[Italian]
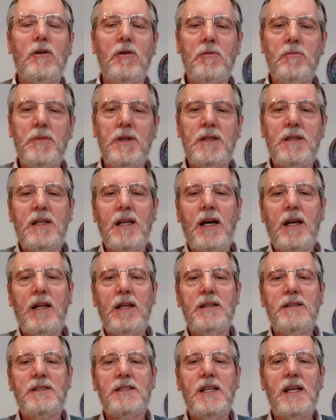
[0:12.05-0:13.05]

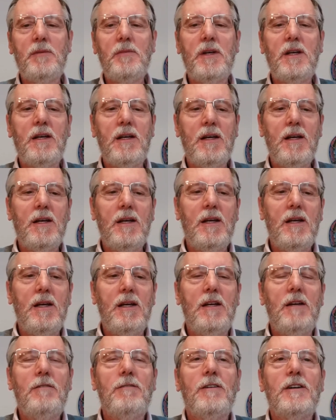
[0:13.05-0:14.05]
commentare insieme
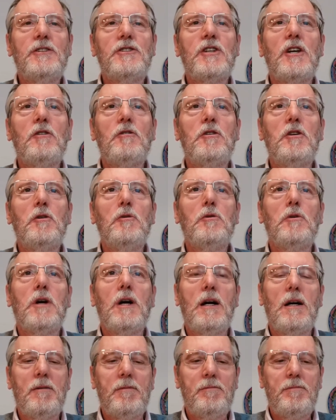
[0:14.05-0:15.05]
il Vangelo di
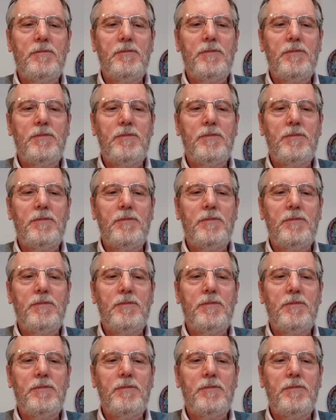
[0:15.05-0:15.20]
Luca,